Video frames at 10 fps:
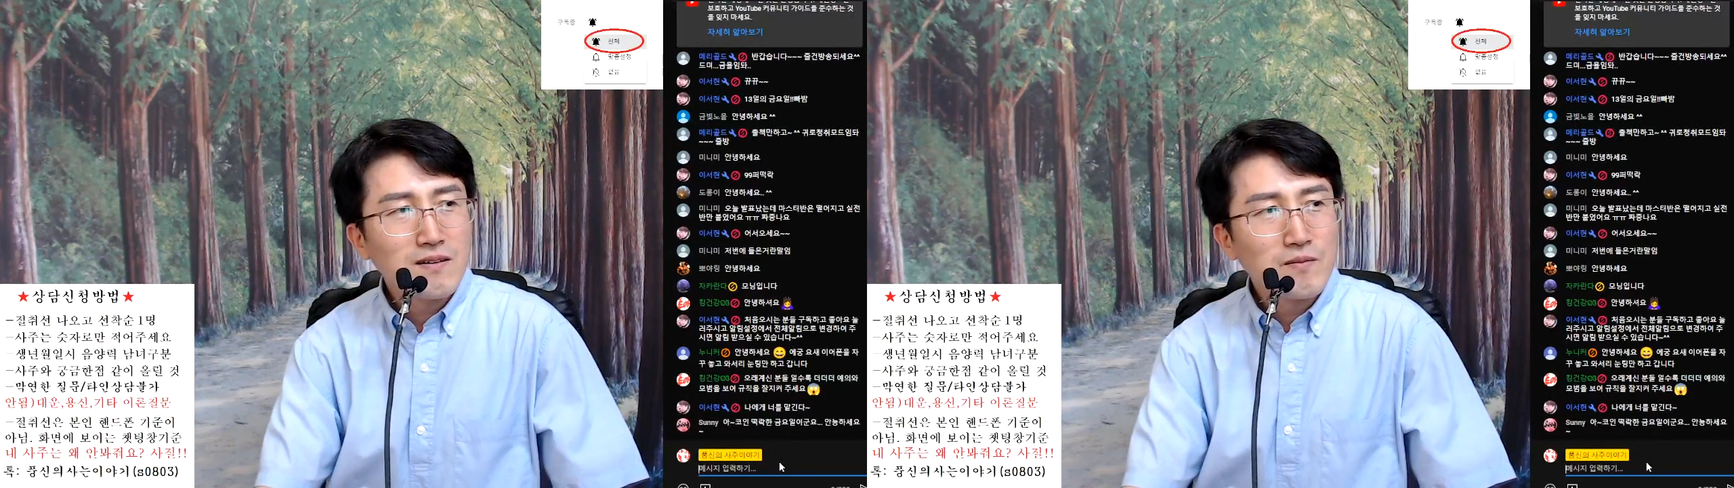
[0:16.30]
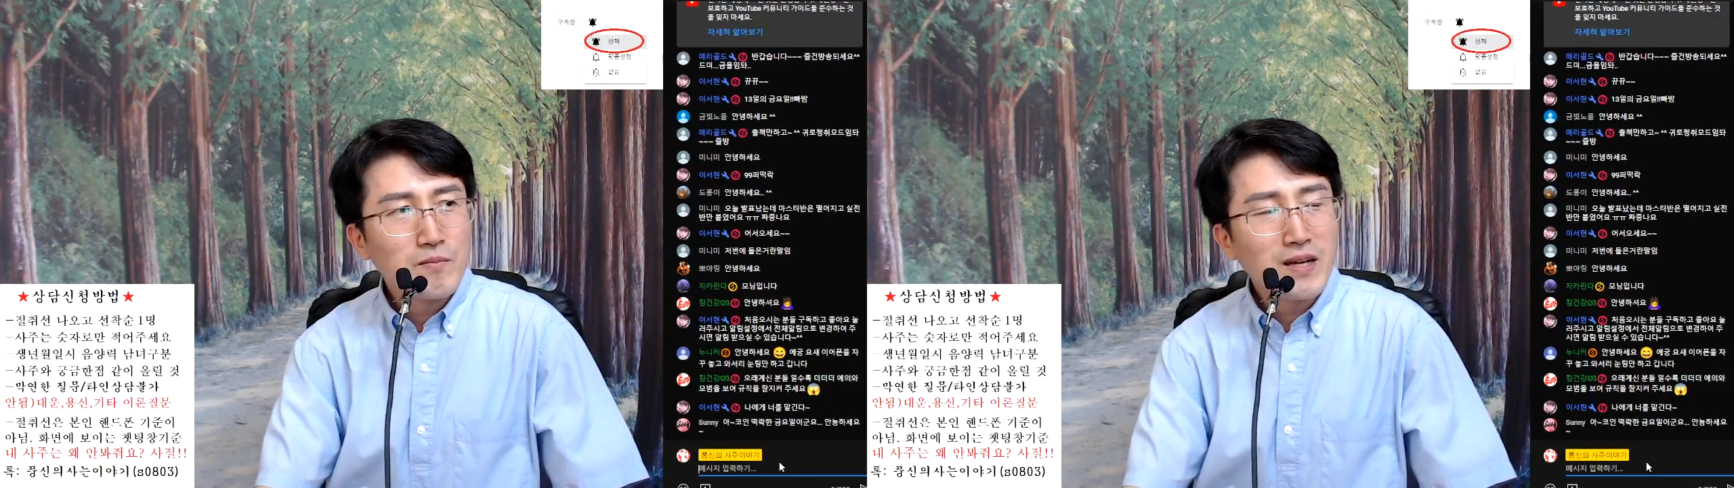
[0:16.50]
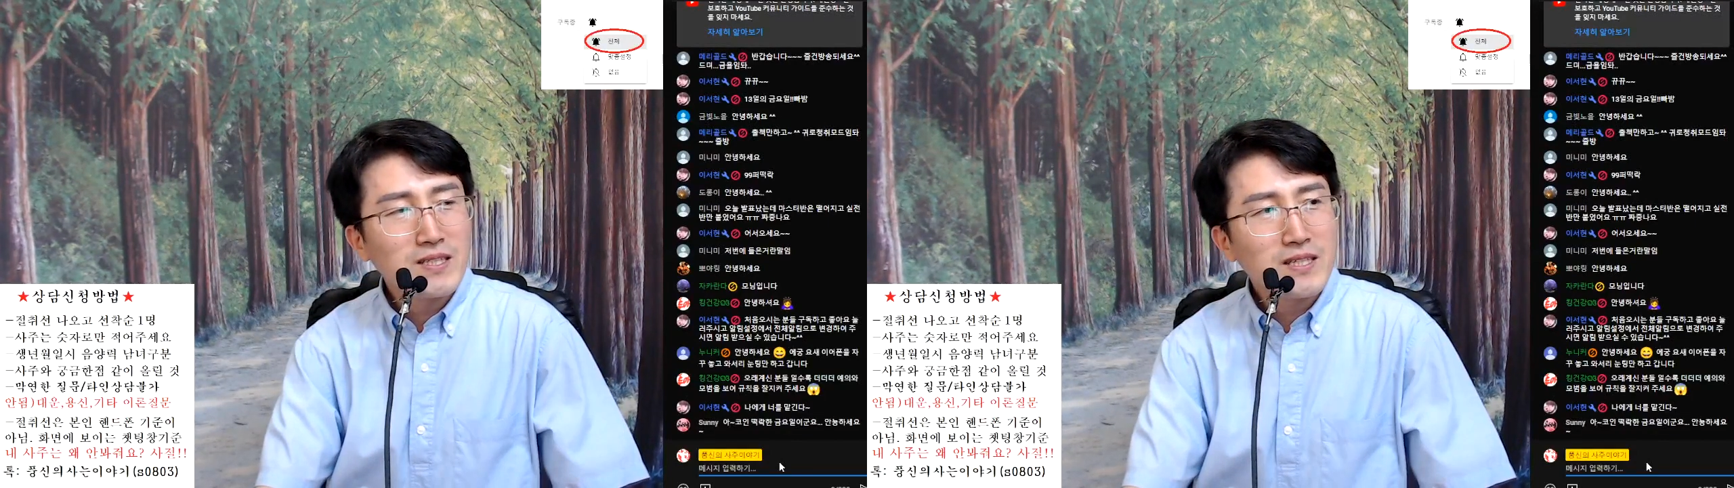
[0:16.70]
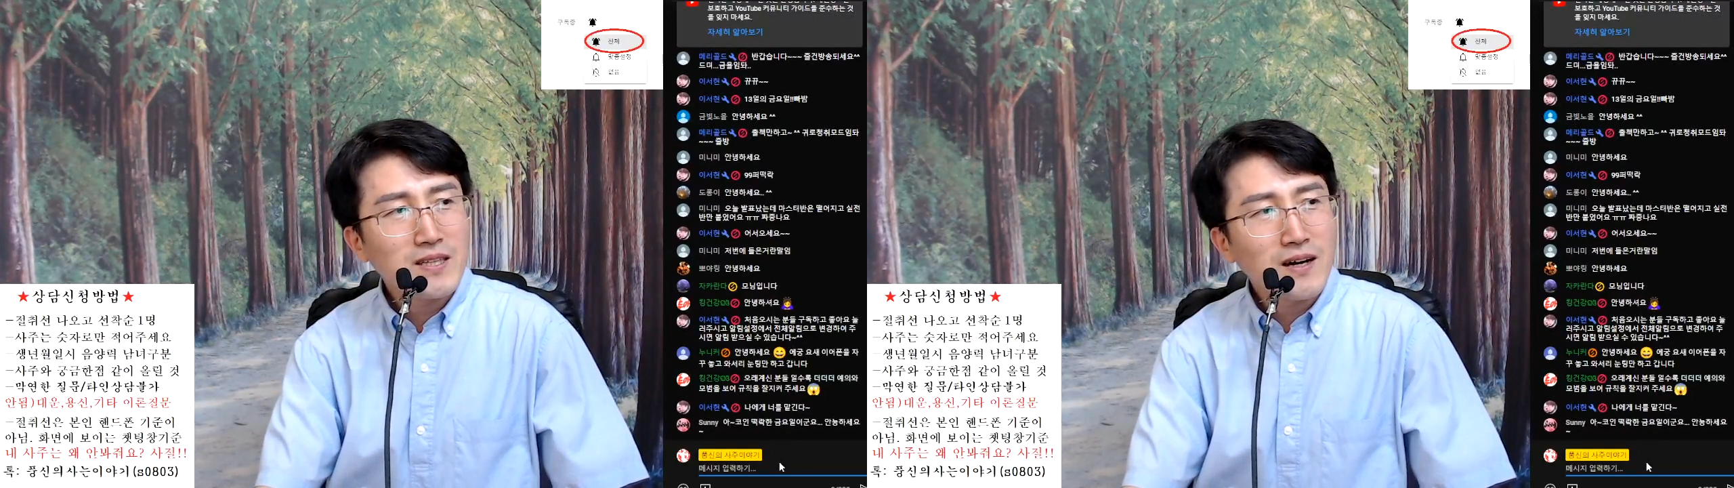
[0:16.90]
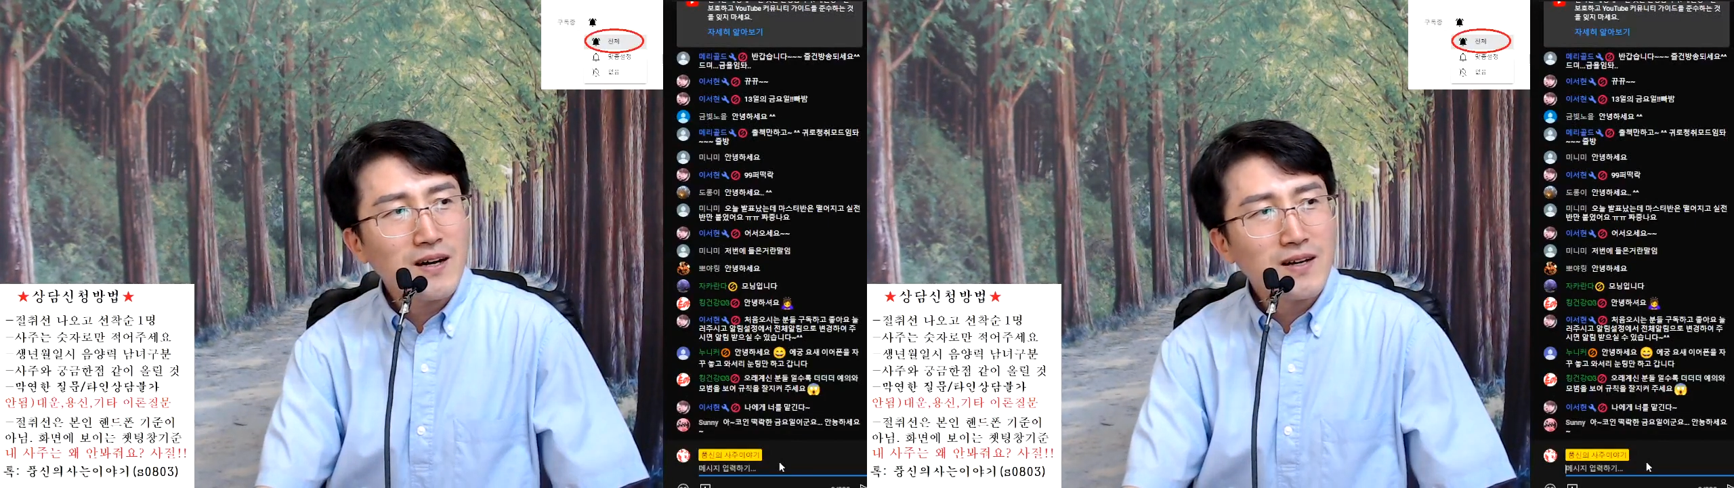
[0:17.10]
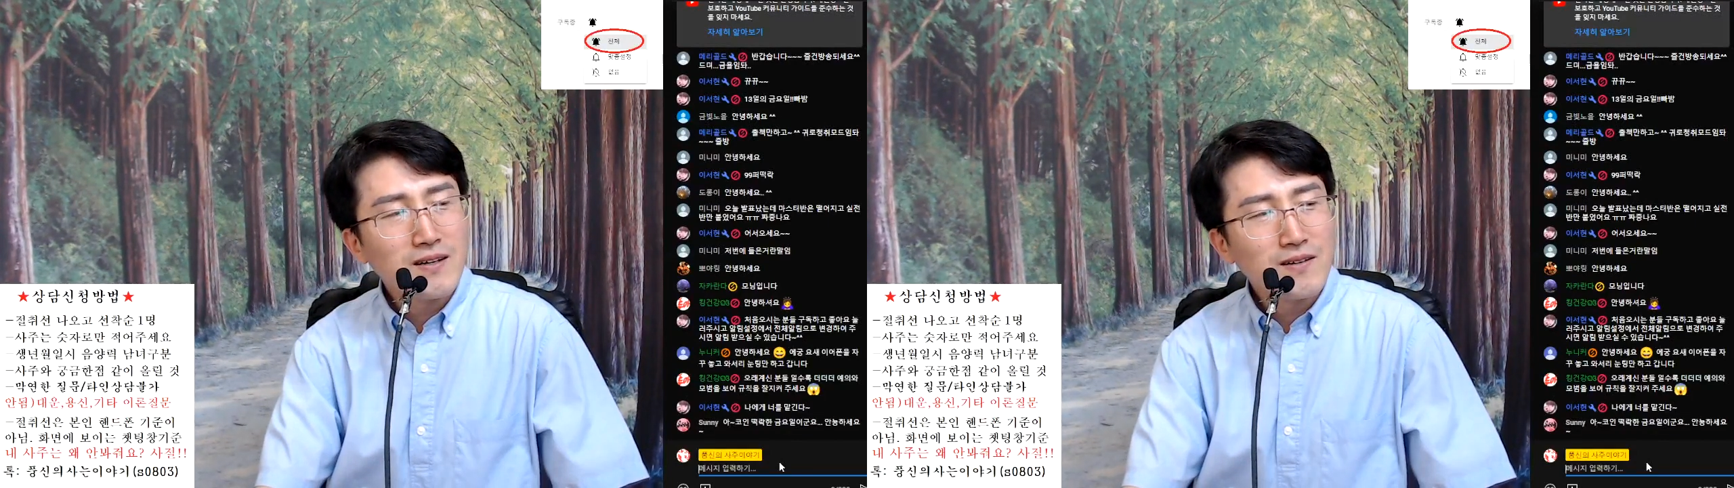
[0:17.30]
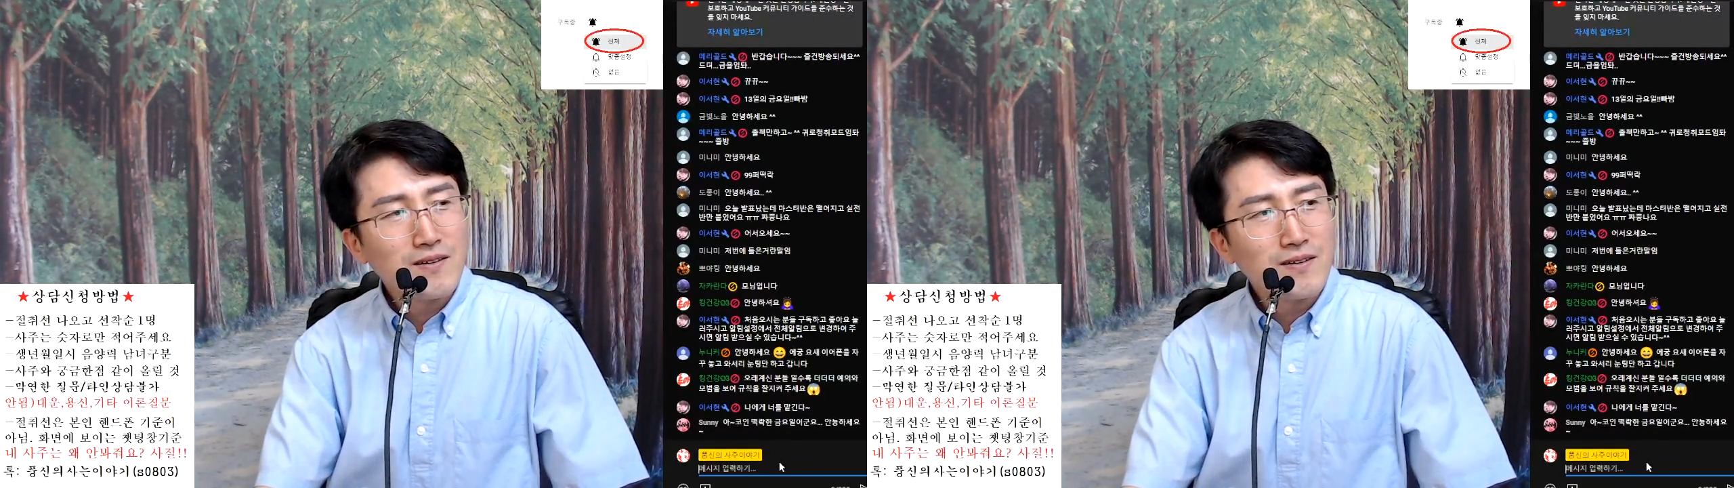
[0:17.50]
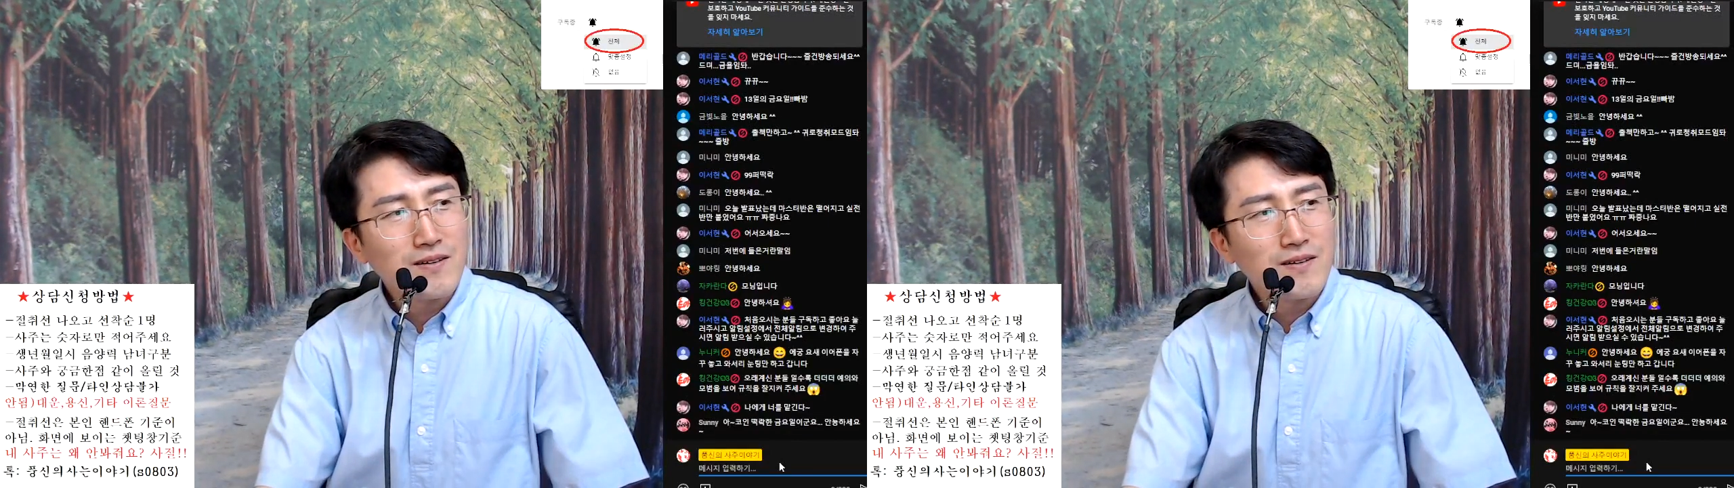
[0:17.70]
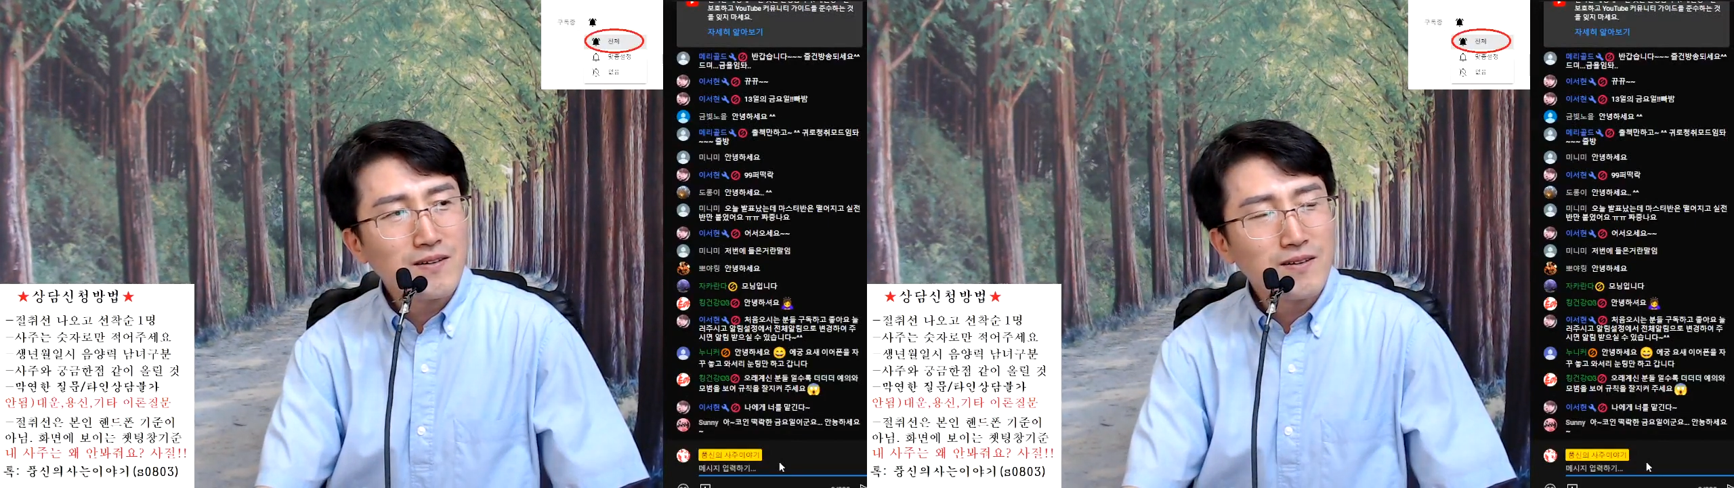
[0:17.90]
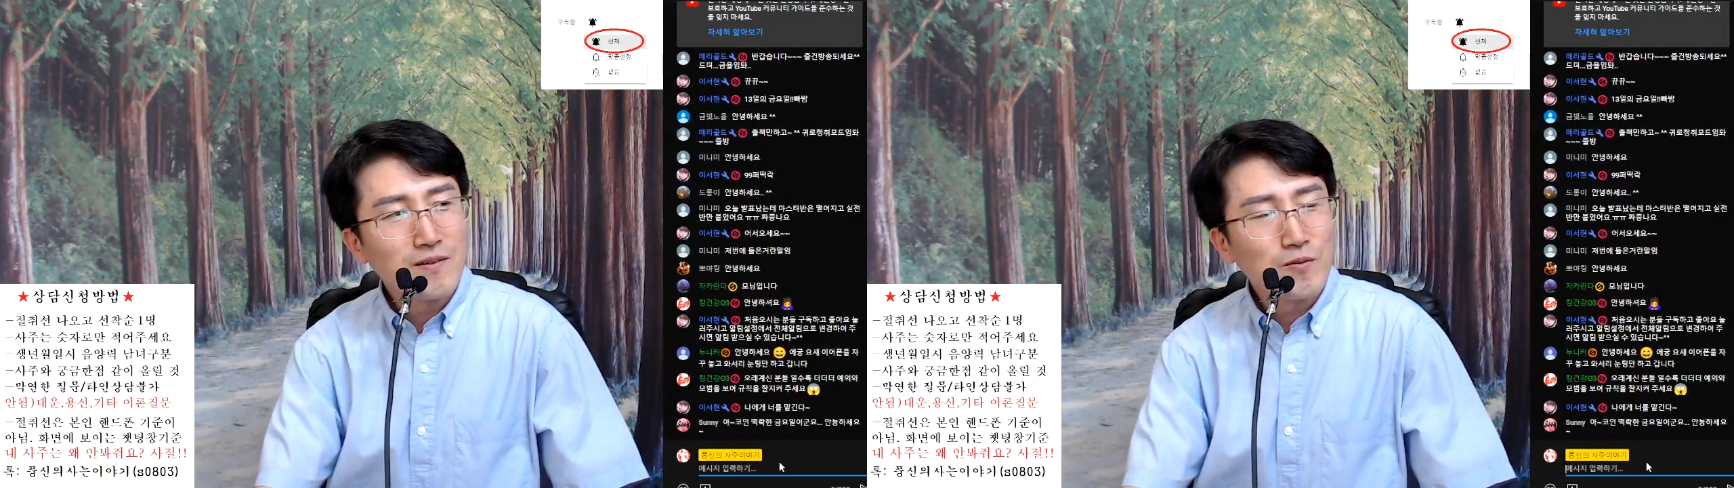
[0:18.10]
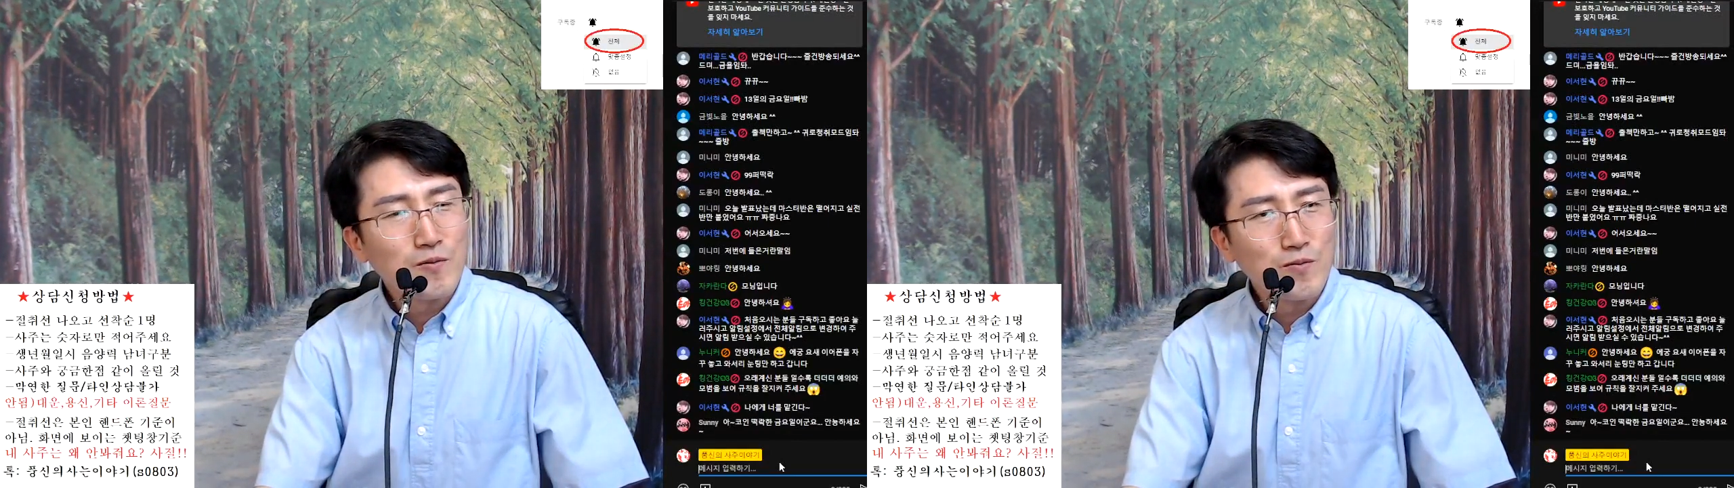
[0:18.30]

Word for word: 맹신하는 거 뭐